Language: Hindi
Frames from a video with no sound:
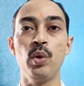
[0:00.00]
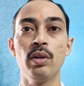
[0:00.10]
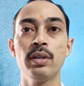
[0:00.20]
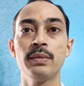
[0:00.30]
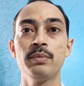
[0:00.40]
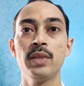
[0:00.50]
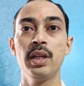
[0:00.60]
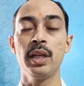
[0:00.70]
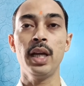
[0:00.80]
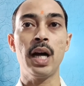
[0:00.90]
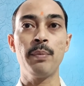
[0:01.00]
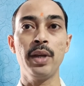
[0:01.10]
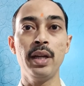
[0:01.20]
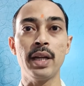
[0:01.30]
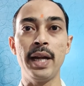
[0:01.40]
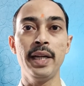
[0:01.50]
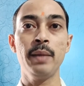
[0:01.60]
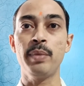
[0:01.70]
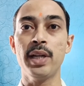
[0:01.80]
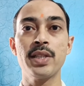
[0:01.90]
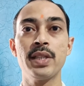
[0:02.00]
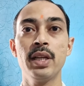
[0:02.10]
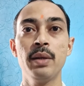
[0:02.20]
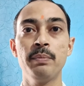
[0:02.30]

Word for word: लोग कि आपकी 90 प्लस